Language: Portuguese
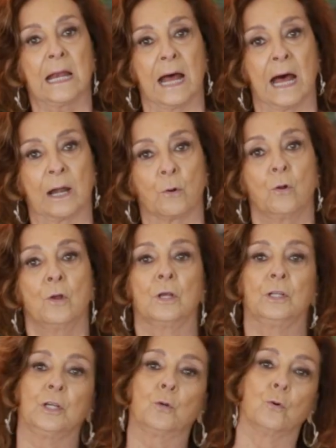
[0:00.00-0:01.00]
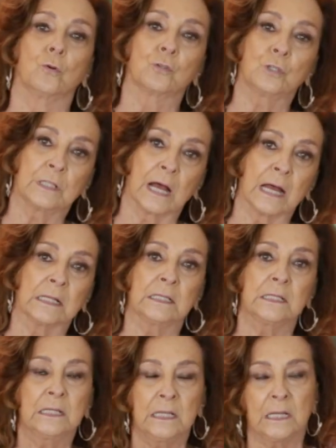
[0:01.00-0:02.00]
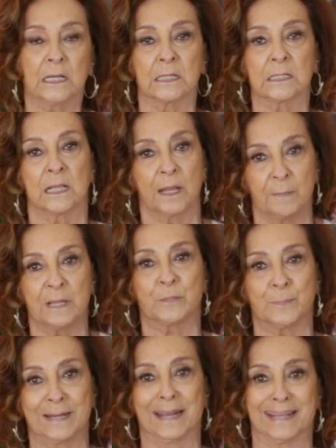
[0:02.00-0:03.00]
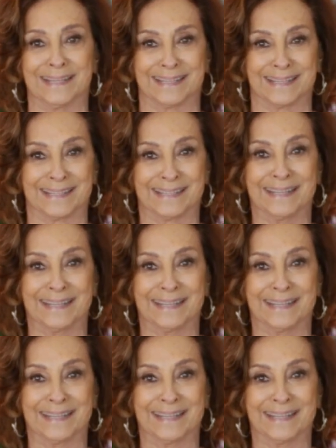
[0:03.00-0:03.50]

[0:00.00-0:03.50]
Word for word: claro, de curiosidade, dicas e minhas experiências.